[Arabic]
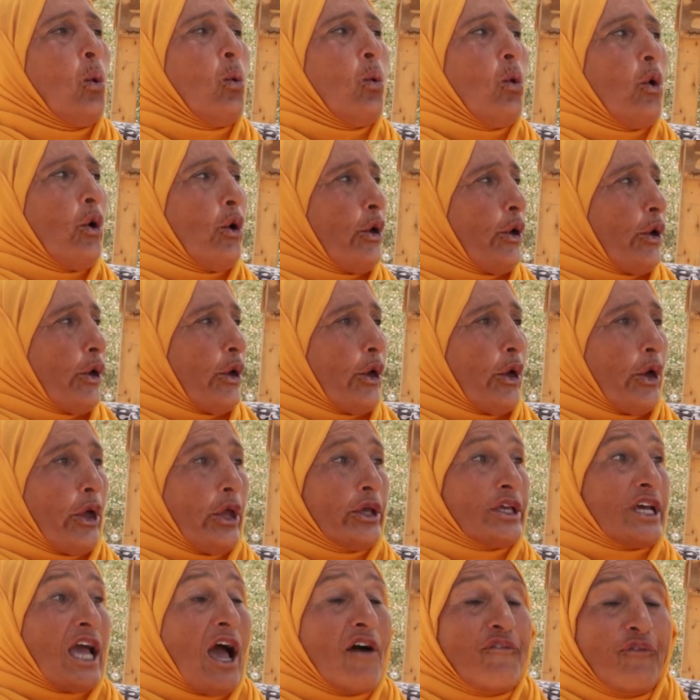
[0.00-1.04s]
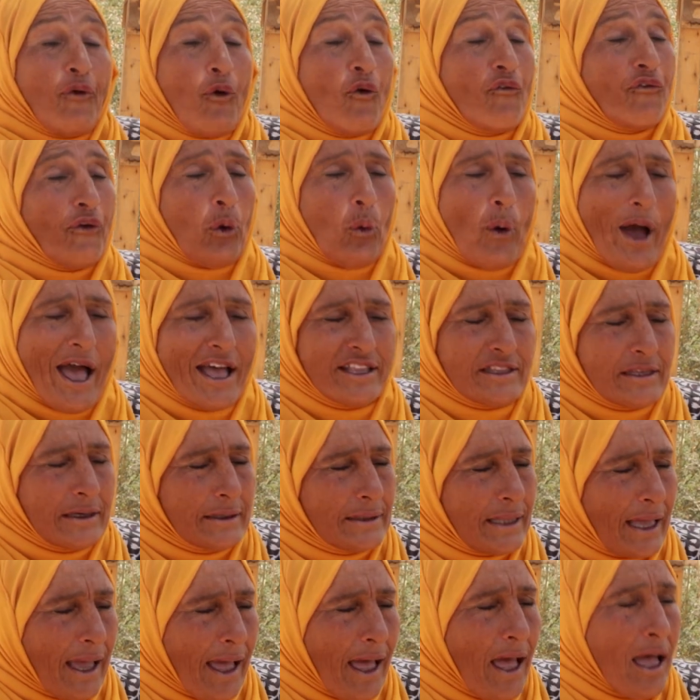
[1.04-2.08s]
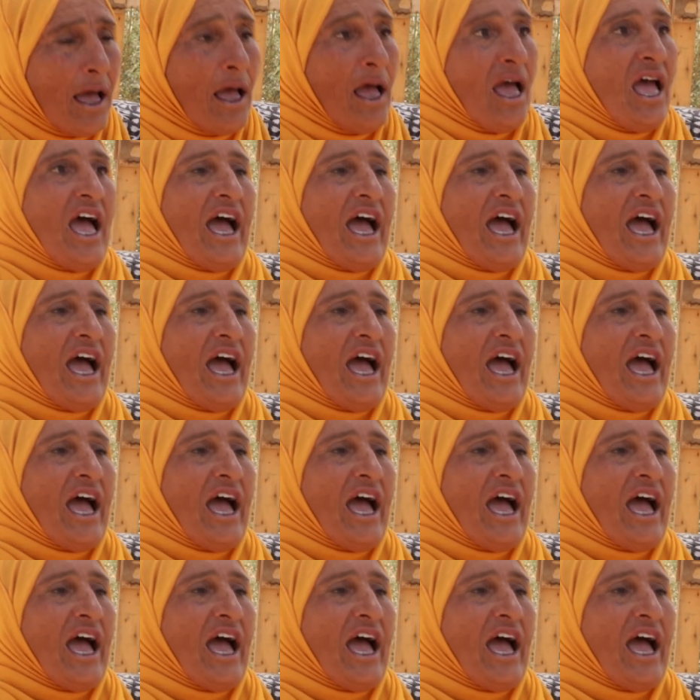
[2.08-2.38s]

ويكافحوا في الوقت ده